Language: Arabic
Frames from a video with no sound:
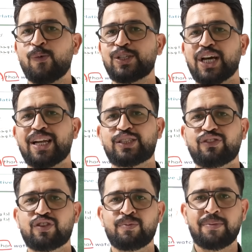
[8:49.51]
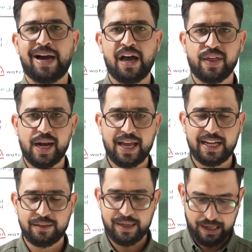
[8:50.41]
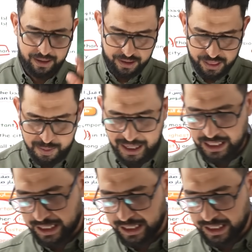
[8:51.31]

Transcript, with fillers: وان شاء الله نشوفكم بالمحاضره القادمه في امان